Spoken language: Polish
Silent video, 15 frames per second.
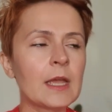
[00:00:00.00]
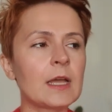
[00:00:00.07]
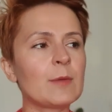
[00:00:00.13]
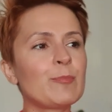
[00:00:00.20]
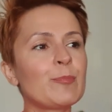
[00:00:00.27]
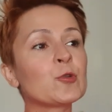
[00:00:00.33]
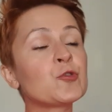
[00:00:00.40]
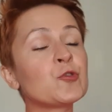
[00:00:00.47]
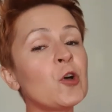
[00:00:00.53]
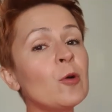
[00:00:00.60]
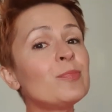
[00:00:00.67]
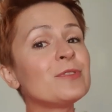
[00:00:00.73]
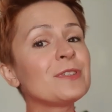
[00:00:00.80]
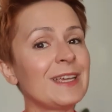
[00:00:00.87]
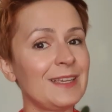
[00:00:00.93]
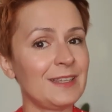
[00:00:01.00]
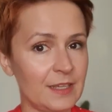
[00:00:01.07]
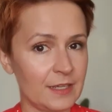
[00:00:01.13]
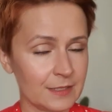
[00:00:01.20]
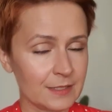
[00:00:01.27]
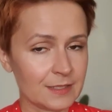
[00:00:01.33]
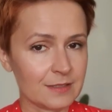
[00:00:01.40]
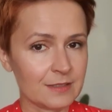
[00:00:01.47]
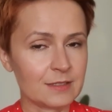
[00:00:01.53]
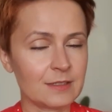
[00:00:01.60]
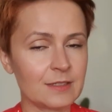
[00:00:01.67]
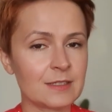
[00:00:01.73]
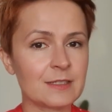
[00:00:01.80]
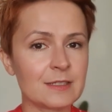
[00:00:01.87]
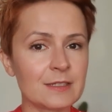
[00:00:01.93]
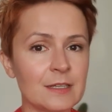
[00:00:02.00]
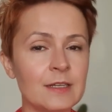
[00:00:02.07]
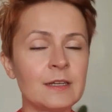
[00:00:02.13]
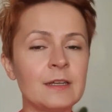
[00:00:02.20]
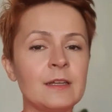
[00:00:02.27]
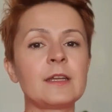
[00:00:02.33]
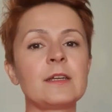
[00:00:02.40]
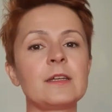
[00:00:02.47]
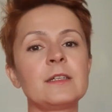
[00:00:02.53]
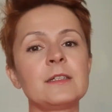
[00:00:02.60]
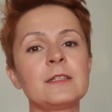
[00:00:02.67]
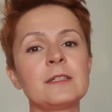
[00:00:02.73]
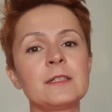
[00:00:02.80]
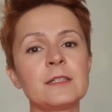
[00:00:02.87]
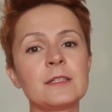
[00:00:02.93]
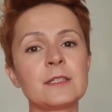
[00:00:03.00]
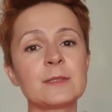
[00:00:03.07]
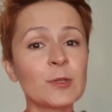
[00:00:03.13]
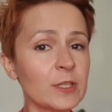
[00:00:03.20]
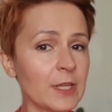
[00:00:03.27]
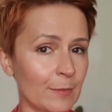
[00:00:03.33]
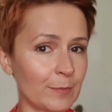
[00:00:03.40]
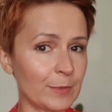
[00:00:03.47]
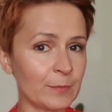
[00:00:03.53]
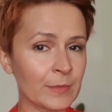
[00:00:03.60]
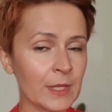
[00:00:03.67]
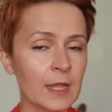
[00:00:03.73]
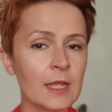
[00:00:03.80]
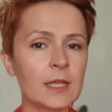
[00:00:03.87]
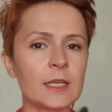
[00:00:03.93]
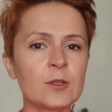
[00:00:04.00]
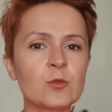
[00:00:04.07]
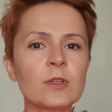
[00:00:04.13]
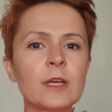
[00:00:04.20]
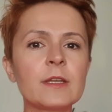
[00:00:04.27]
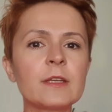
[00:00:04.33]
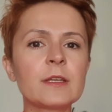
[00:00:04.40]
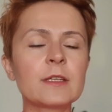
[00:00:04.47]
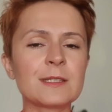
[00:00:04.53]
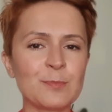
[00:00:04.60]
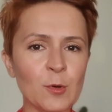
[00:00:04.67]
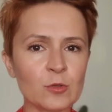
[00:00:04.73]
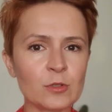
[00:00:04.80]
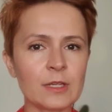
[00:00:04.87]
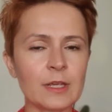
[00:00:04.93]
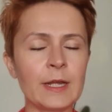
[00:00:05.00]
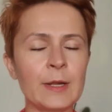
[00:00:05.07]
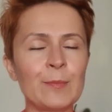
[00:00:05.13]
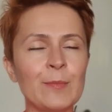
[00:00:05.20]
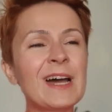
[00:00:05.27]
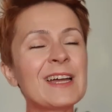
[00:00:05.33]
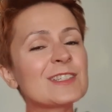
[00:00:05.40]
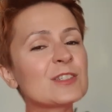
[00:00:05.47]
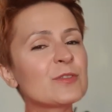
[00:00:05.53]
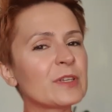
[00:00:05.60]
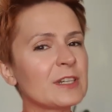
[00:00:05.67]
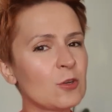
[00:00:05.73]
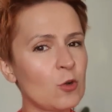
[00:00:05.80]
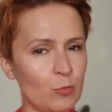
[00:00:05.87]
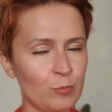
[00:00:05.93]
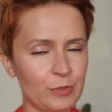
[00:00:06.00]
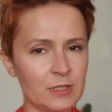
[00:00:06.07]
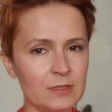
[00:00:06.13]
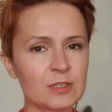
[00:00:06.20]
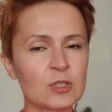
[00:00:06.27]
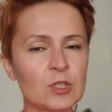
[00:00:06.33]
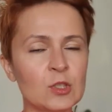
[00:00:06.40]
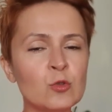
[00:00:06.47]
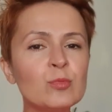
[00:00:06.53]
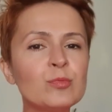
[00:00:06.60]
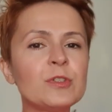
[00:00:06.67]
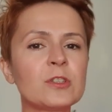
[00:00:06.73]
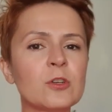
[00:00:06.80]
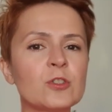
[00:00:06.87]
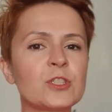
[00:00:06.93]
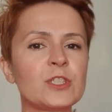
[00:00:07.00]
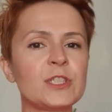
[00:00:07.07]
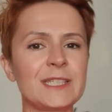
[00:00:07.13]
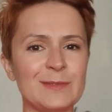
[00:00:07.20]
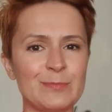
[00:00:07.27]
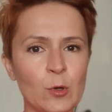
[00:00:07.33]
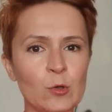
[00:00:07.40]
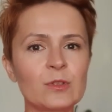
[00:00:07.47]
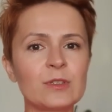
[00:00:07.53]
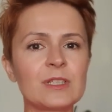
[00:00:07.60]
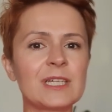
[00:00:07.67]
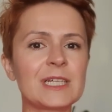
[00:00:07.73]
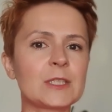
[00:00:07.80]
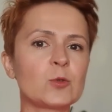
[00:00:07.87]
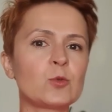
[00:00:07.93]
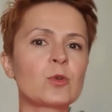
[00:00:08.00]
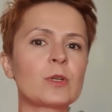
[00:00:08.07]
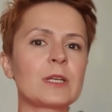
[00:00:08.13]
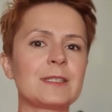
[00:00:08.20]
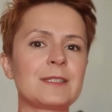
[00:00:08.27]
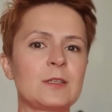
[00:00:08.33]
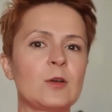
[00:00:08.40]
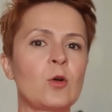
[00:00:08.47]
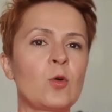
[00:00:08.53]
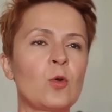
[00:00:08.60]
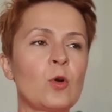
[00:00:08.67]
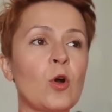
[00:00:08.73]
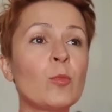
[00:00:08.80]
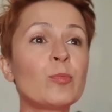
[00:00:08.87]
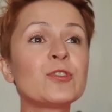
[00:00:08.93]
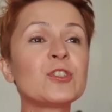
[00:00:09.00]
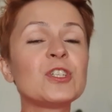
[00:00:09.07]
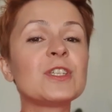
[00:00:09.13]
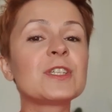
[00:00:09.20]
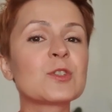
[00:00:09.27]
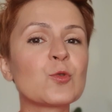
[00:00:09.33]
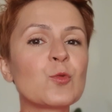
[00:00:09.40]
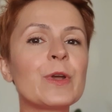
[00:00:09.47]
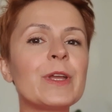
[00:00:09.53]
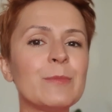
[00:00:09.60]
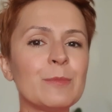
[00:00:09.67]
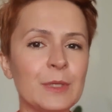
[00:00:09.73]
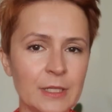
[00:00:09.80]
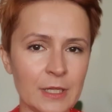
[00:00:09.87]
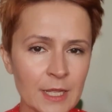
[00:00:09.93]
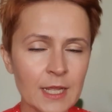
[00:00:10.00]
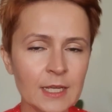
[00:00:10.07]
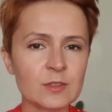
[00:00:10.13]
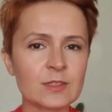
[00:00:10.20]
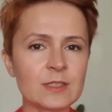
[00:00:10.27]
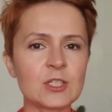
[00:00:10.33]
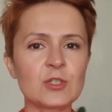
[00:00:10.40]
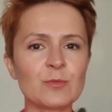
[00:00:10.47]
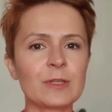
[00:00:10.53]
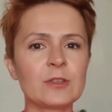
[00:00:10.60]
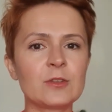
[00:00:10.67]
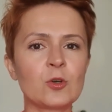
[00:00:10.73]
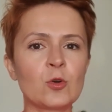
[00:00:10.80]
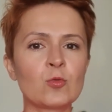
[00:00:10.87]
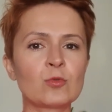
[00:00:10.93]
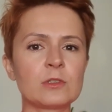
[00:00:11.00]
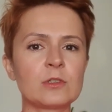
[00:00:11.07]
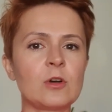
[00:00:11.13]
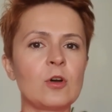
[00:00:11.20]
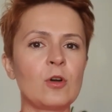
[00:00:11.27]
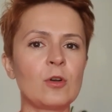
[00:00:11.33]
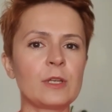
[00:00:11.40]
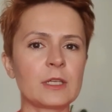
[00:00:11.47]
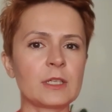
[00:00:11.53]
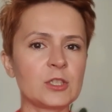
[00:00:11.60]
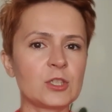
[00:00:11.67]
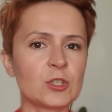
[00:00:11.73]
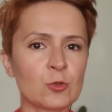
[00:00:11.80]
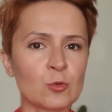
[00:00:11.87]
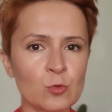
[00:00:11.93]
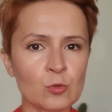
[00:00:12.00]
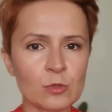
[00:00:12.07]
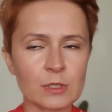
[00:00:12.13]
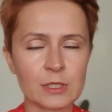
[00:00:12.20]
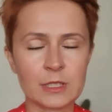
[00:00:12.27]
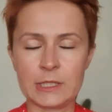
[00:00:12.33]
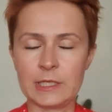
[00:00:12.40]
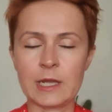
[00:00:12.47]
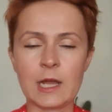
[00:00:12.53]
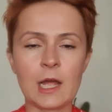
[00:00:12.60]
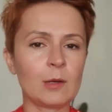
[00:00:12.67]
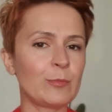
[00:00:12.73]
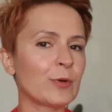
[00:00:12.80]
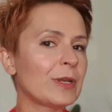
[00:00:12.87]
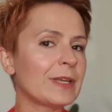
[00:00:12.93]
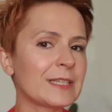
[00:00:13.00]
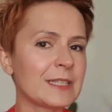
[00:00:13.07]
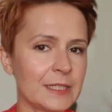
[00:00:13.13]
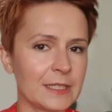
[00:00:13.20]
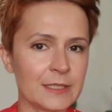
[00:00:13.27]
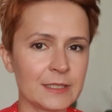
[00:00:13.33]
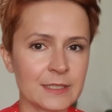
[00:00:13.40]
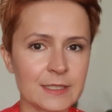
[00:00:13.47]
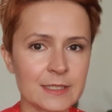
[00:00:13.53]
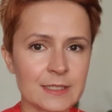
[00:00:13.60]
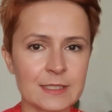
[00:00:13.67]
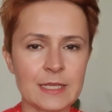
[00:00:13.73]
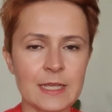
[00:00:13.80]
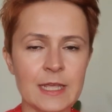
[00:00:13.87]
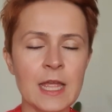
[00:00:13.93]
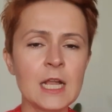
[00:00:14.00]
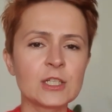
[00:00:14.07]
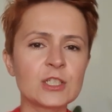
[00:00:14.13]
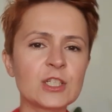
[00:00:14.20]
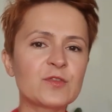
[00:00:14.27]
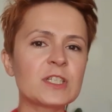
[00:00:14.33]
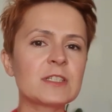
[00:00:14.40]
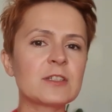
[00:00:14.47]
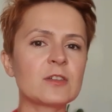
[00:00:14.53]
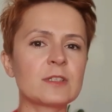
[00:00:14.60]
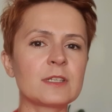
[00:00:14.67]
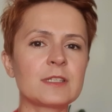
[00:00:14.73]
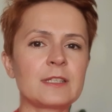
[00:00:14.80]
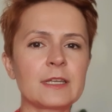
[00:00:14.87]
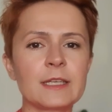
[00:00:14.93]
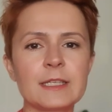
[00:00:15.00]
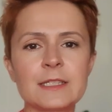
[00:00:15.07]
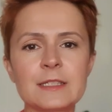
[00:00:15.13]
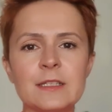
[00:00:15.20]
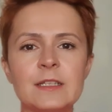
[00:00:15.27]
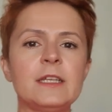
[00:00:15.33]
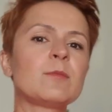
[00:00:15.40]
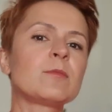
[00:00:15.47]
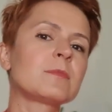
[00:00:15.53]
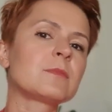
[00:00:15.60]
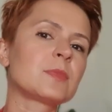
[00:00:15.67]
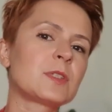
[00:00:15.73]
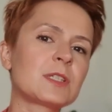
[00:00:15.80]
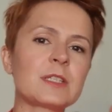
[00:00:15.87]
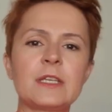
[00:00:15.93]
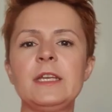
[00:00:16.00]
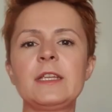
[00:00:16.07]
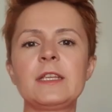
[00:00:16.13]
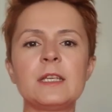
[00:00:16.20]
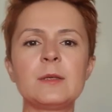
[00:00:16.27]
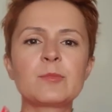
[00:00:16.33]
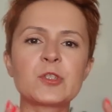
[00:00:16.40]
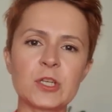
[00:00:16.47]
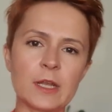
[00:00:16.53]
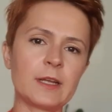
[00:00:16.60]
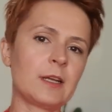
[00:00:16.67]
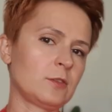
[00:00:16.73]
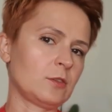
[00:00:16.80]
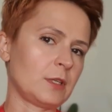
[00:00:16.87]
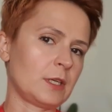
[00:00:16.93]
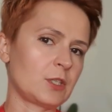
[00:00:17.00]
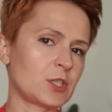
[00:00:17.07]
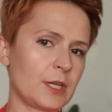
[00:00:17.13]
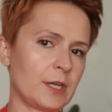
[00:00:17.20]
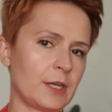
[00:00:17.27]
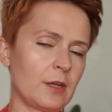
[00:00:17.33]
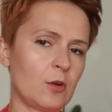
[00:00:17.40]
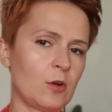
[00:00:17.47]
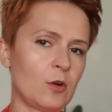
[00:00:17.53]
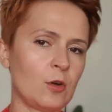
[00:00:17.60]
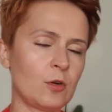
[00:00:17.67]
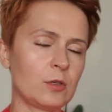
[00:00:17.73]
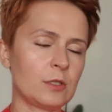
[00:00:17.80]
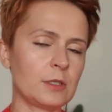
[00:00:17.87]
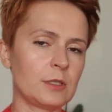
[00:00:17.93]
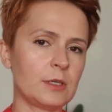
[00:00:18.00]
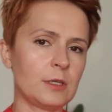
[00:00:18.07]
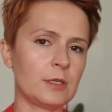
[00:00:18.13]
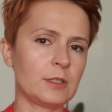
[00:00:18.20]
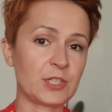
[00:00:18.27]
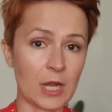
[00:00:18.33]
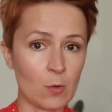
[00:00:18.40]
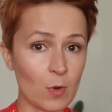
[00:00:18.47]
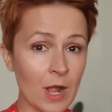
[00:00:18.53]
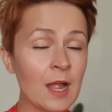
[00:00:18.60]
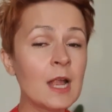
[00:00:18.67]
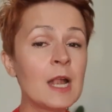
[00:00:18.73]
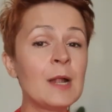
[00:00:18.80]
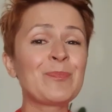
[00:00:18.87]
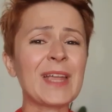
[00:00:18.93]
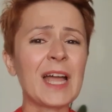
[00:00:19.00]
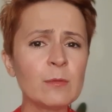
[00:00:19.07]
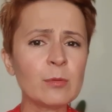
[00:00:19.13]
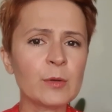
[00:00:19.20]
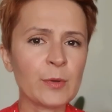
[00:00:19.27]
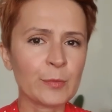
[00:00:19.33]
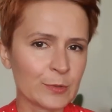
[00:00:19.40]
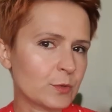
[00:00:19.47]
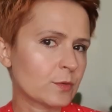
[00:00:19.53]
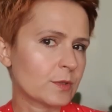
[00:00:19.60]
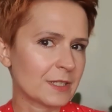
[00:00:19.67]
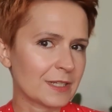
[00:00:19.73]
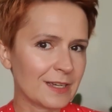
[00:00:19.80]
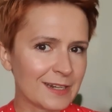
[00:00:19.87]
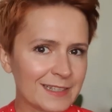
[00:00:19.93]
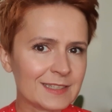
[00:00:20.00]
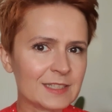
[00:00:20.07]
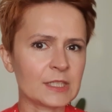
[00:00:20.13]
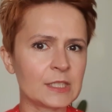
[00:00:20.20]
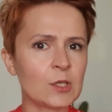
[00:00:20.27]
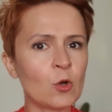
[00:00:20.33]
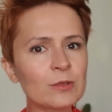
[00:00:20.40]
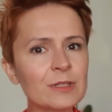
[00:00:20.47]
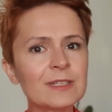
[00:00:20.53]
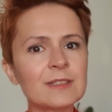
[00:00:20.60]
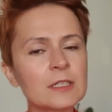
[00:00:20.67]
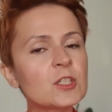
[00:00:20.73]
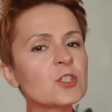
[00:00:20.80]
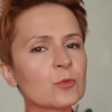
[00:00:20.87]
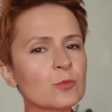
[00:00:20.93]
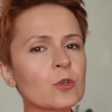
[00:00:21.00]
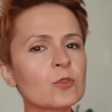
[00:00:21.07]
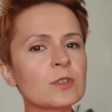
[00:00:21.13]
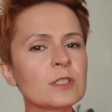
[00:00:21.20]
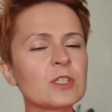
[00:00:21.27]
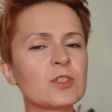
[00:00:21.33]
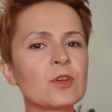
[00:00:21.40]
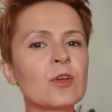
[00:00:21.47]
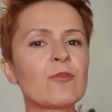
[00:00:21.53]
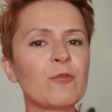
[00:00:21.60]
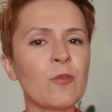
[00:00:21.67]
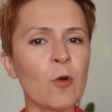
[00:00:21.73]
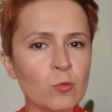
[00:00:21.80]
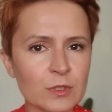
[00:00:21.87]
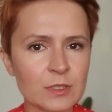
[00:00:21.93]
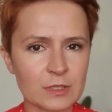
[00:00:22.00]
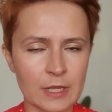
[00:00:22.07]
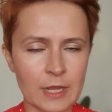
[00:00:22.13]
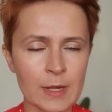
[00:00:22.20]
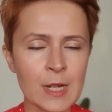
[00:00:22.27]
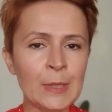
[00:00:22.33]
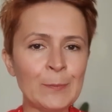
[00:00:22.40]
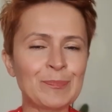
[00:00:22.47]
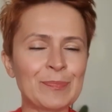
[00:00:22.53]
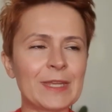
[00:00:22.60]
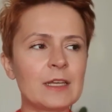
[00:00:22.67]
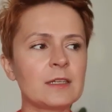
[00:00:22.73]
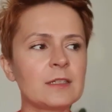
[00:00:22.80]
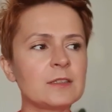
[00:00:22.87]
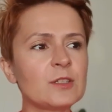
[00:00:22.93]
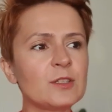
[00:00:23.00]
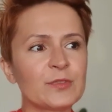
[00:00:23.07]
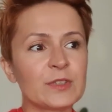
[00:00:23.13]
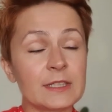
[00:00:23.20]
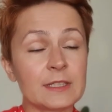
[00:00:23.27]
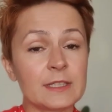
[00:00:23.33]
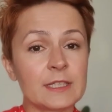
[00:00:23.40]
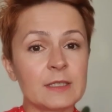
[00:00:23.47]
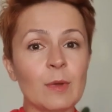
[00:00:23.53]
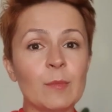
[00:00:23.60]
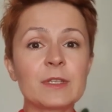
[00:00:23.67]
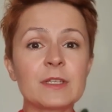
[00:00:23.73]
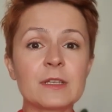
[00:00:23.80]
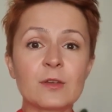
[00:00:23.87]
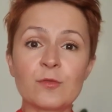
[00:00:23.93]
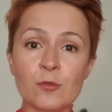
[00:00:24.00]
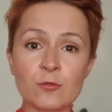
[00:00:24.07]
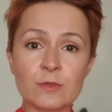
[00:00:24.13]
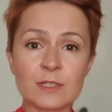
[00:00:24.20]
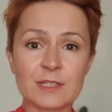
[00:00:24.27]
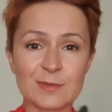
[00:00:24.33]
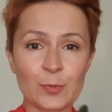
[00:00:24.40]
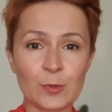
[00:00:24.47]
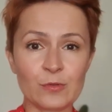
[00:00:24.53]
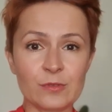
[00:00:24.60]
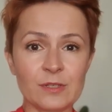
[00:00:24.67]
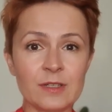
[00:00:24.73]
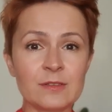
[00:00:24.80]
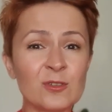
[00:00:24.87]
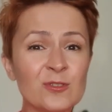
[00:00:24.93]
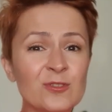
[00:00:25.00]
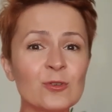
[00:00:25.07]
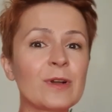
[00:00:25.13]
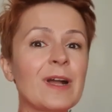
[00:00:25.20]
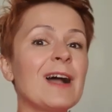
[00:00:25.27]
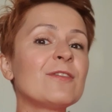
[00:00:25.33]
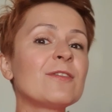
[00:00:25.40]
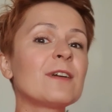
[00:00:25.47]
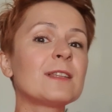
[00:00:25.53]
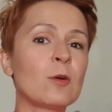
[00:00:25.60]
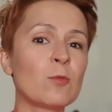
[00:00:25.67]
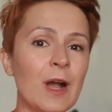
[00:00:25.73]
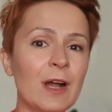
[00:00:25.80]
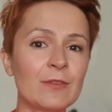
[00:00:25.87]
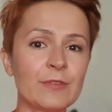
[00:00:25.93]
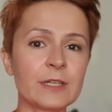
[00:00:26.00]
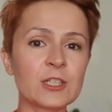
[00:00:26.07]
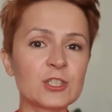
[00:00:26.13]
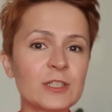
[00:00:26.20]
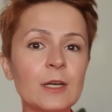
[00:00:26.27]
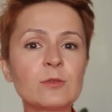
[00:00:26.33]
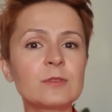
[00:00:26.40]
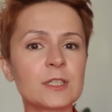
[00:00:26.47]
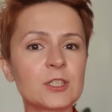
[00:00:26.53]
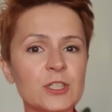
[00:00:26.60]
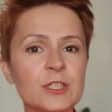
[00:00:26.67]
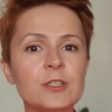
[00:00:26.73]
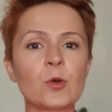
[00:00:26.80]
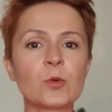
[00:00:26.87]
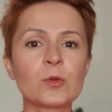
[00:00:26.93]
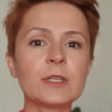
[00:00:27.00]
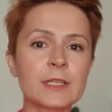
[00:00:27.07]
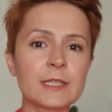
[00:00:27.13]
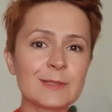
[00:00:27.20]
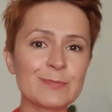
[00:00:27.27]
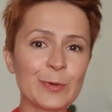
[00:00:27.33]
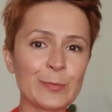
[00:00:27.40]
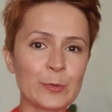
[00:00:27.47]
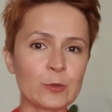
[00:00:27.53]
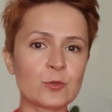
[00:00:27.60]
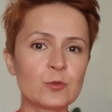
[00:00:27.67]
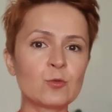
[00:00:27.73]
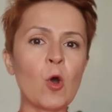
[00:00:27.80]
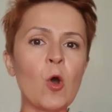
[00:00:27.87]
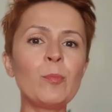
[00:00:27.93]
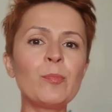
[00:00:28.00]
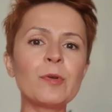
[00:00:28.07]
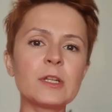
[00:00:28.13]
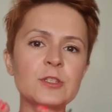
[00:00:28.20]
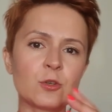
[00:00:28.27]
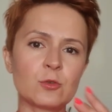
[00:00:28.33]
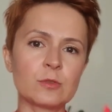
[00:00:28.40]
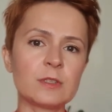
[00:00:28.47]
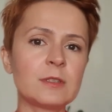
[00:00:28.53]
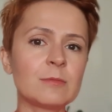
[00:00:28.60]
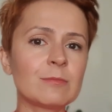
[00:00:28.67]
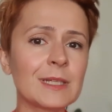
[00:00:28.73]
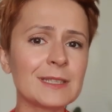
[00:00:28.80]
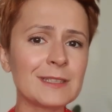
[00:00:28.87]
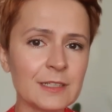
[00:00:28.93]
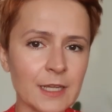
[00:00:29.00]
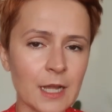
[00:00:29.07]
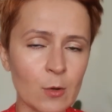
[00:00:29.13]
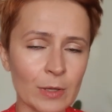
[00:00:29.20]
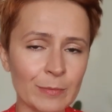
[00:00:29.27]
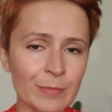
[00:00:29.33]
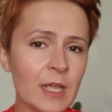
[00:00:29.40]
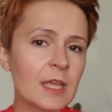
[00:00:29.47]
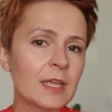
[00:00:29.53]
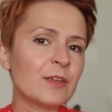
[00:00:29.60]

E, podobnie jest z e, spodniami. I tutaj spodnie, bardzo wiele kobiet lubi nosić spodnie, które są obcisłymi, to znaczy będą to jakieś rurki albo leginsy, czyli wszystko, co jest takie slim, skinny i przylega do naszego e, ciała, albo po prostu cygaretki. One też są dosyć wąskie. E, no i wtedy, kiedy mamy takie wąskie spodnie, no to kawa na ławę, kształt naszej nogi jest po prostu opleciony tym materiałem.